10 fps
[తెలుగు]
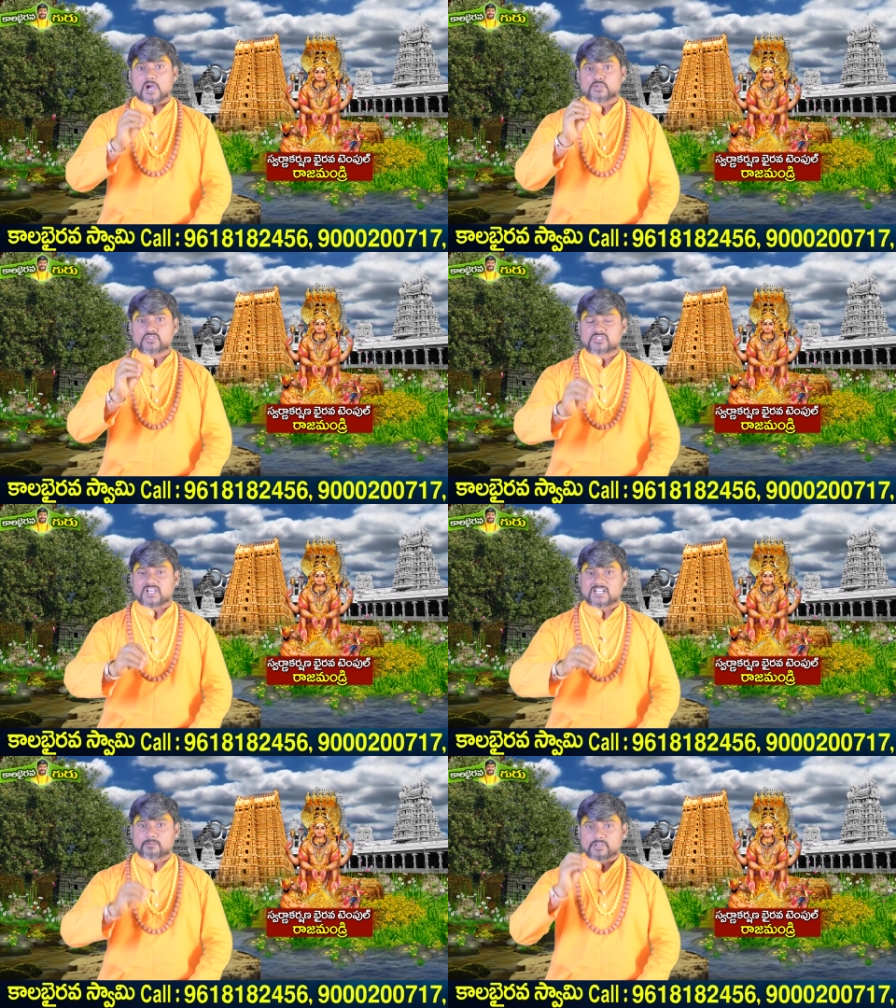
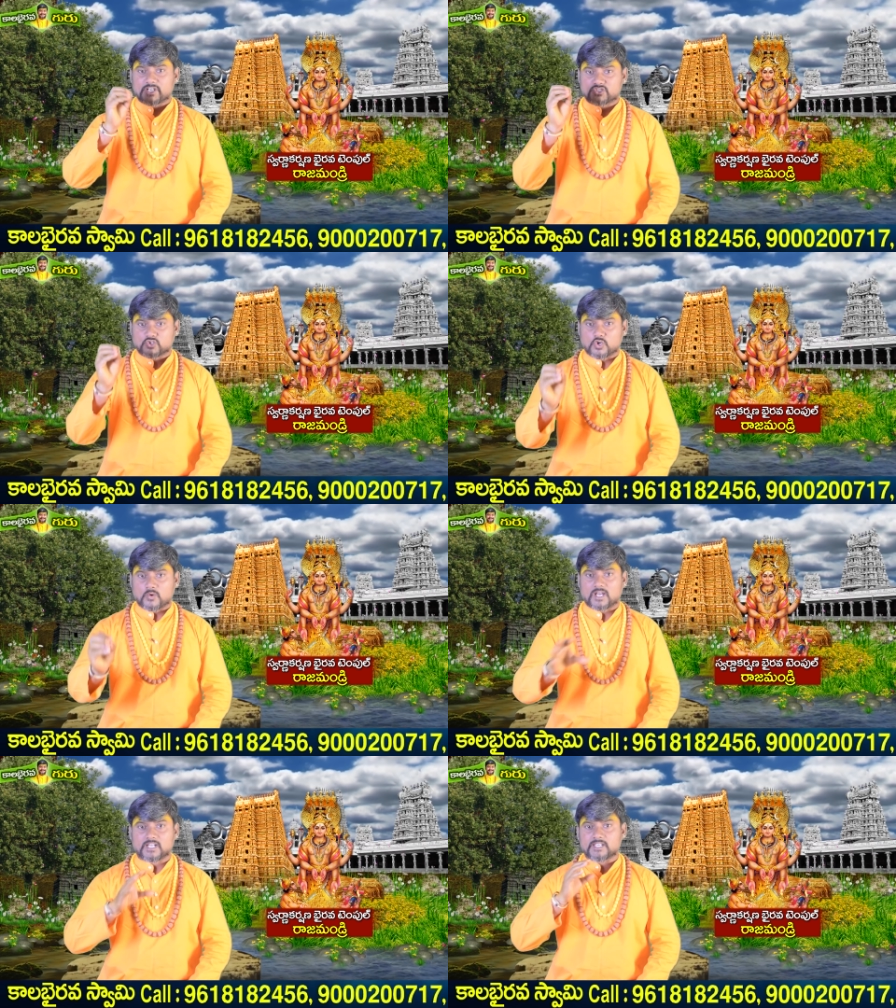అనుష్ఠానం
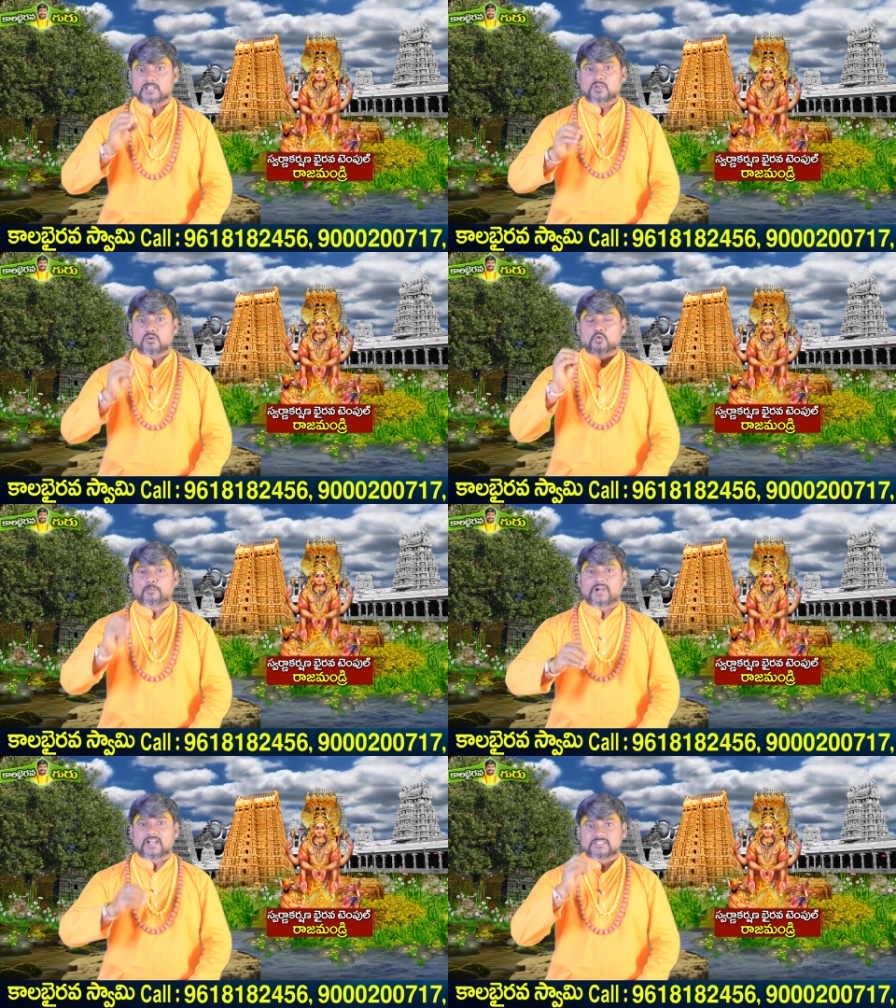నేర్చుకోవాలి
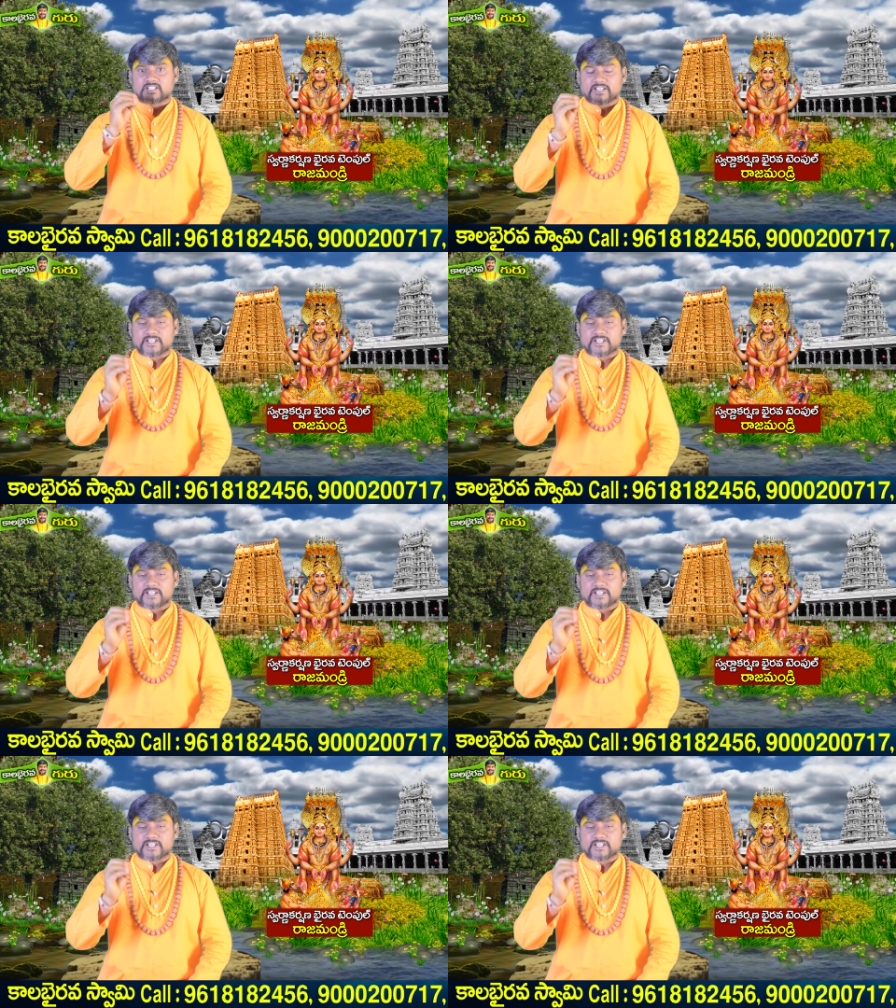ఉపాసన